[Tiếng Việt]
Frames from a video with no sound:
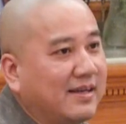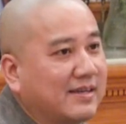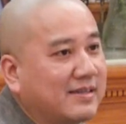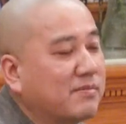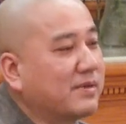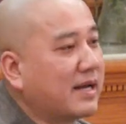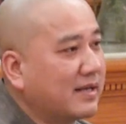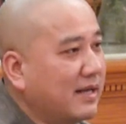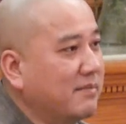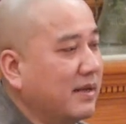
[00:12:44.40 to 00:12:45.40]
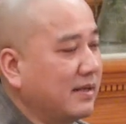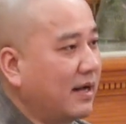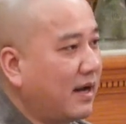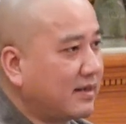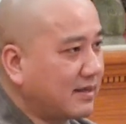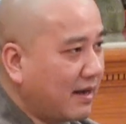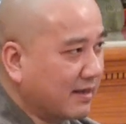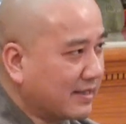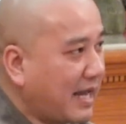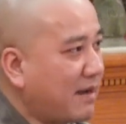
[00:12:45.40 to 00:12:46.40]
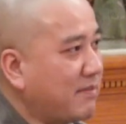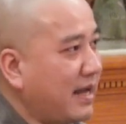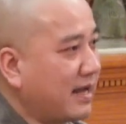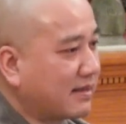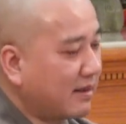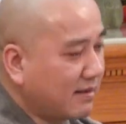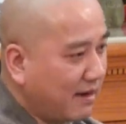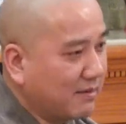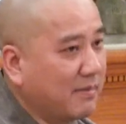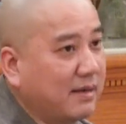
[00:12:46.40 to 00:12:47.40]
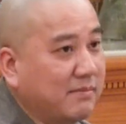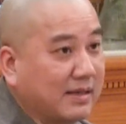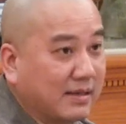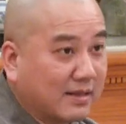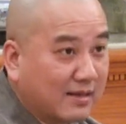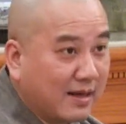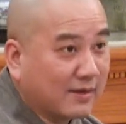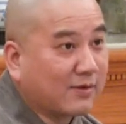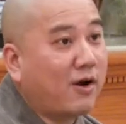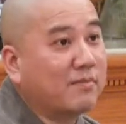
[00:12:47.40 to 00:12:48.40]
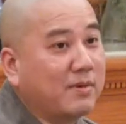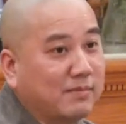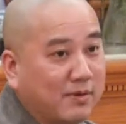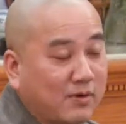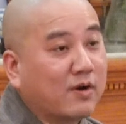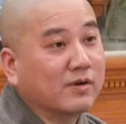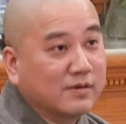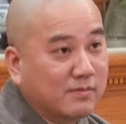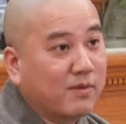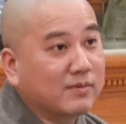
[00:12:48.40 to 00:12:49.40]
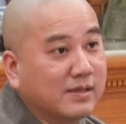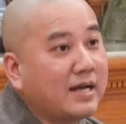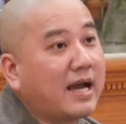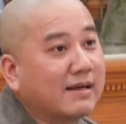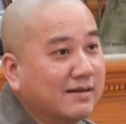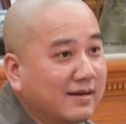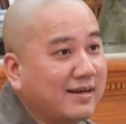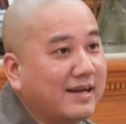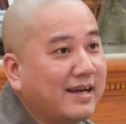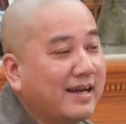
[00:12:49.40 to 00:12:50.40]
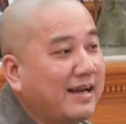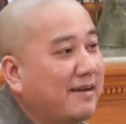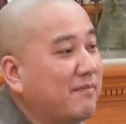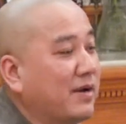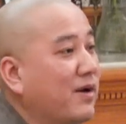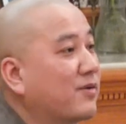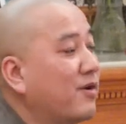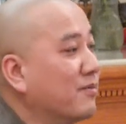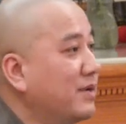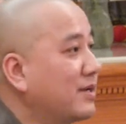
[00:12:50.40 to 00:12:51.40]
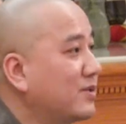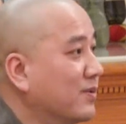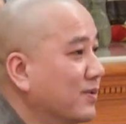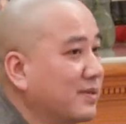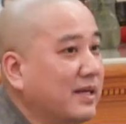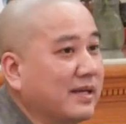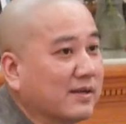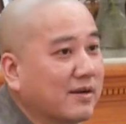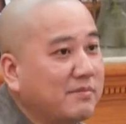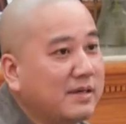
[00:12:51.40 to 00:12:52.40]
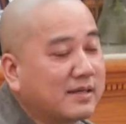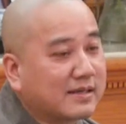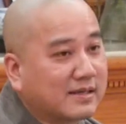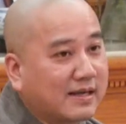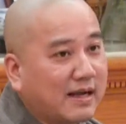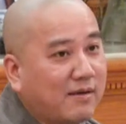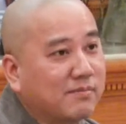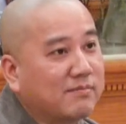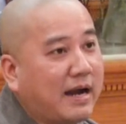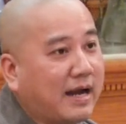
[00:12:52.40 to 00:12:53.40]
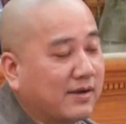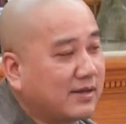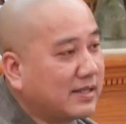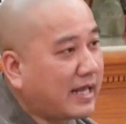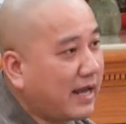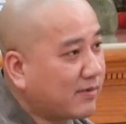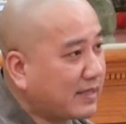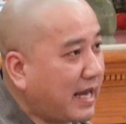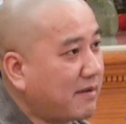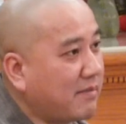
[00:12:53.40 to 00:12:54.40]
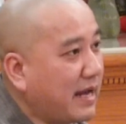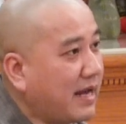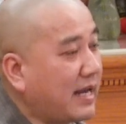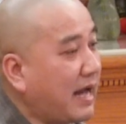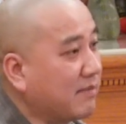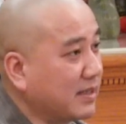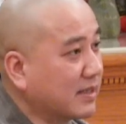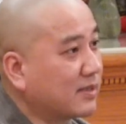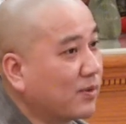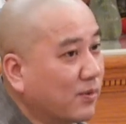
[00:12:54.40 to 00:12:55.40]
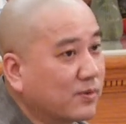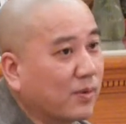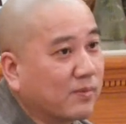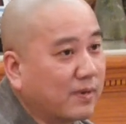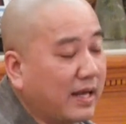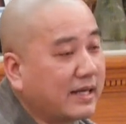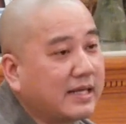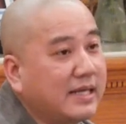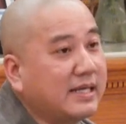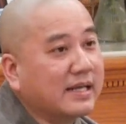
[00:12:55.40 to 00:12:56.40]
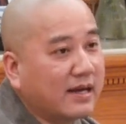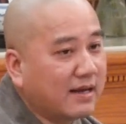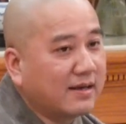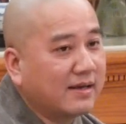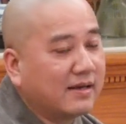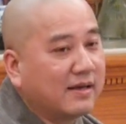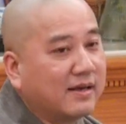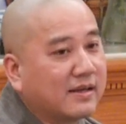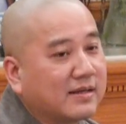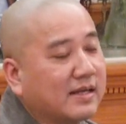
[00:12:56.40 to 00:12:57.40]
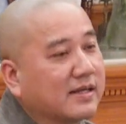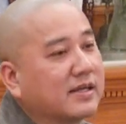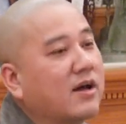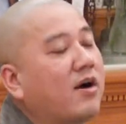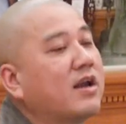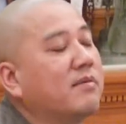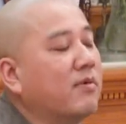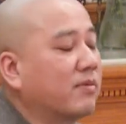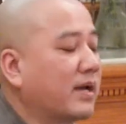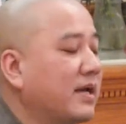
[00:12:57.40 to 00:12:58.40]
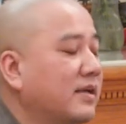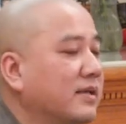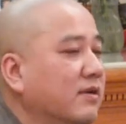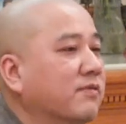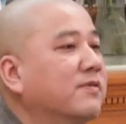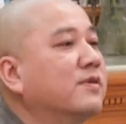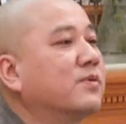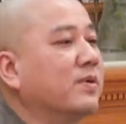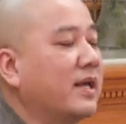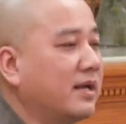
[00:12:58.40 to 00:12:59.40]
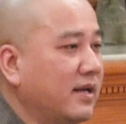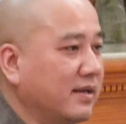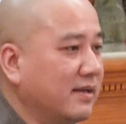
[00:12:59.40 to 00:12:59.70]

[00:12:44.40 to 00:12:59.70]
Trong gia đình mình hết đời cha mẹ tới đời mình, bây giờ tới đời con mình mà còn được một đứa hai đứa mà nó còn biết chùa chiền, nó biết ông bà, nó đi theo cha mẹ làm những cái thủ tục lễ nghi gì đó, thì cái đó là một cái điều phước của gia đình.